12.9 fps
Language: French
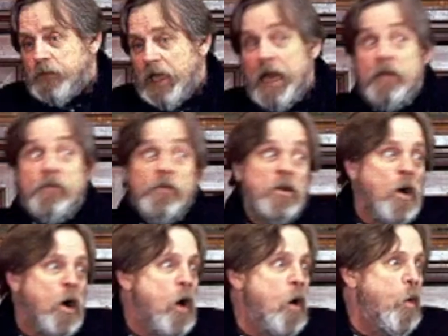Avant de
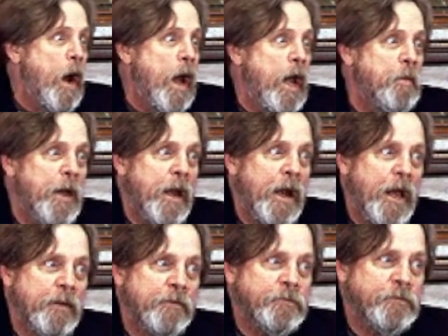conclure, cette histoire a été
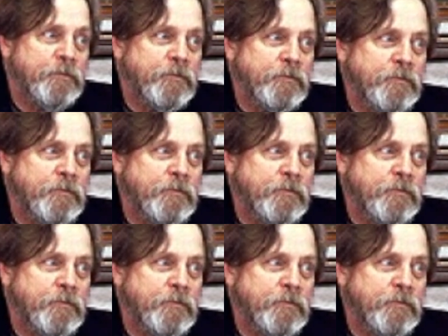adaptée en série